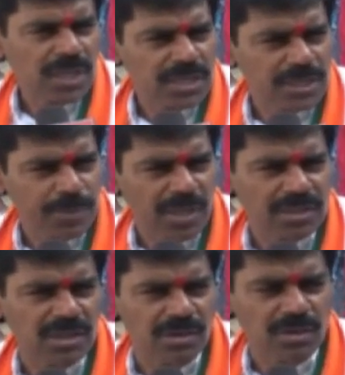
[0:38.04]
కానీ ఈ
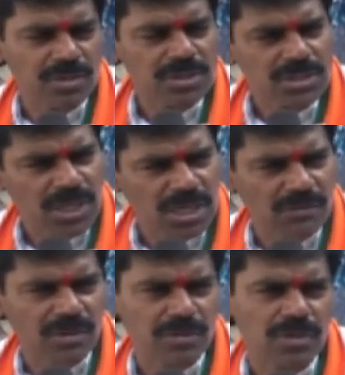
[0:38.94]
ప్రాంతంలో చాలా
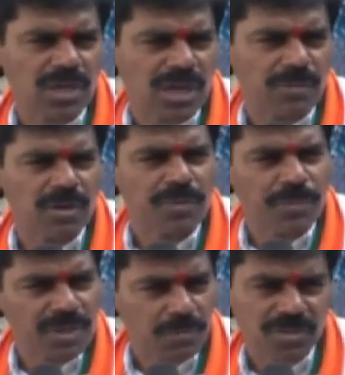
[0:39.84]
వరకు గ్రామాల్లో
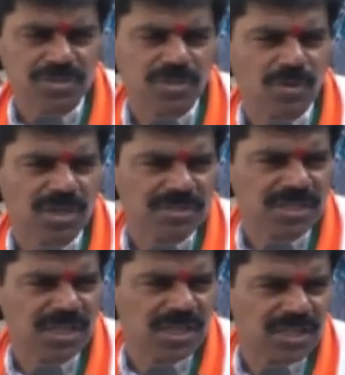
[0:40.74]
ఇప్పటికి బస్సు సౌకర్యం
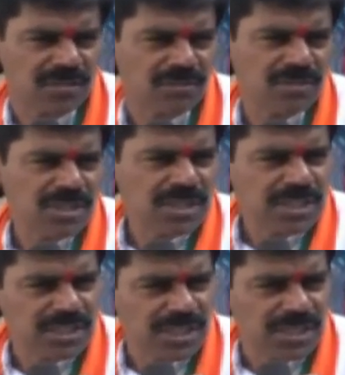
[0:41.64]
సరిగ్గా లేదు
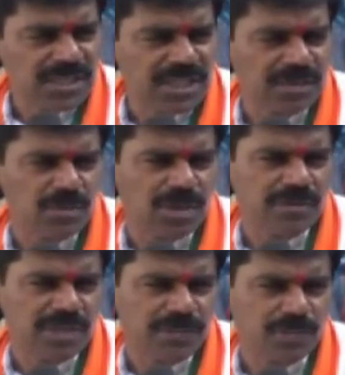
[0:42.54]
ఇదన్నీ కూడా
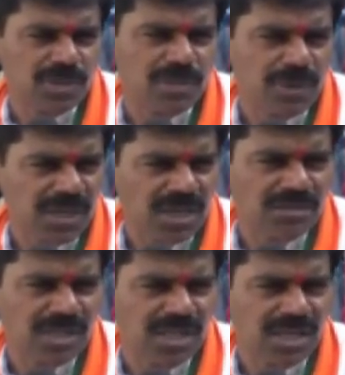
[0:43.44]
వీళ్ళు చెప్తున్నారు బంగారు
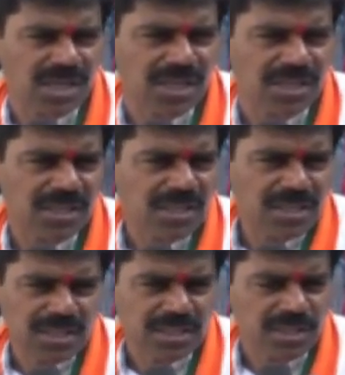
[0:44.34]
తెలంగాణ అని
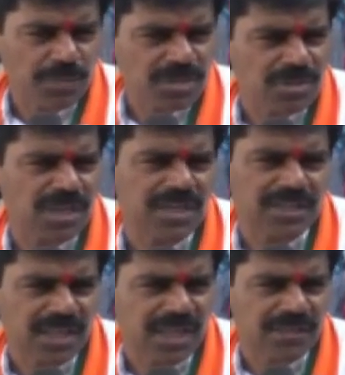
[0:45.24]
ఇది బస్సు లేని
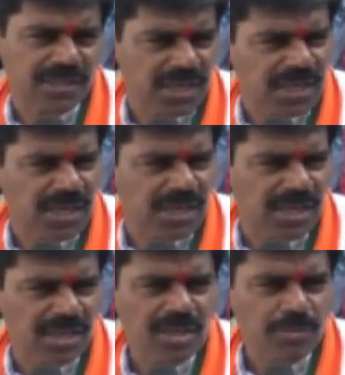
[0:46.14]
తెగ తెలంగాణ
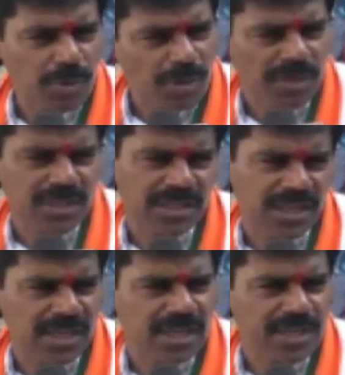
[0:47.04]
భ్రమల
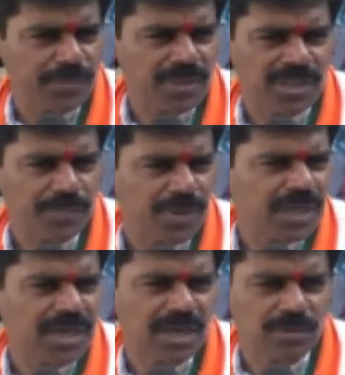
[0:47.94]
తెలంగాణ అయిపోయింది తప్ప
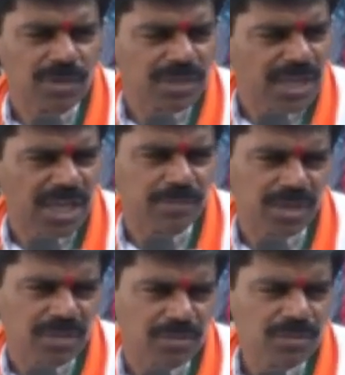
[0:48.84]
ఎక్కడ కూడా న్యాయం
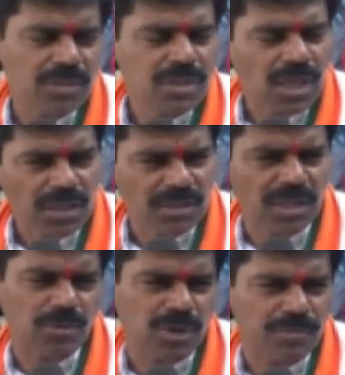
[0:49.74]
లేదు
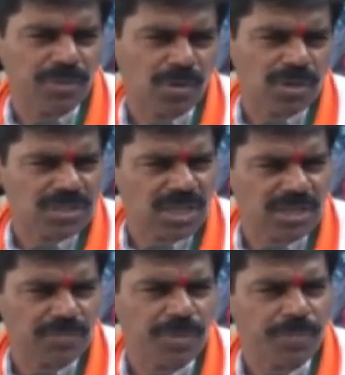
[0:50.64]
అందరూ కూడా మీరు ఒక్కసారి
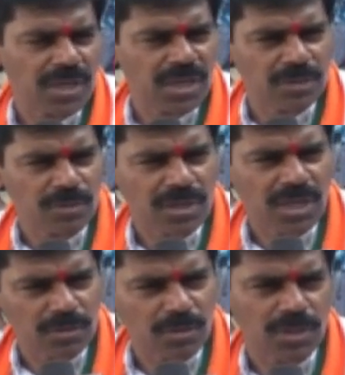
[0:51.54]
మీ పిల్లల్ని కూడా
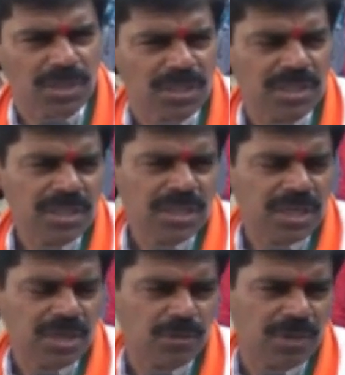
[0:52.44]
కనుక్కోండి
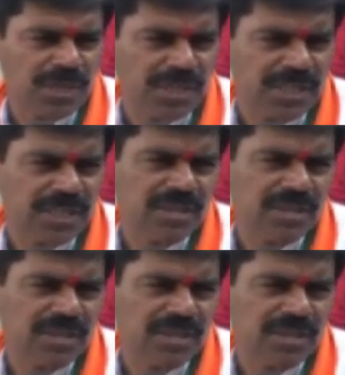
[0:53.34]
ఎటువంటి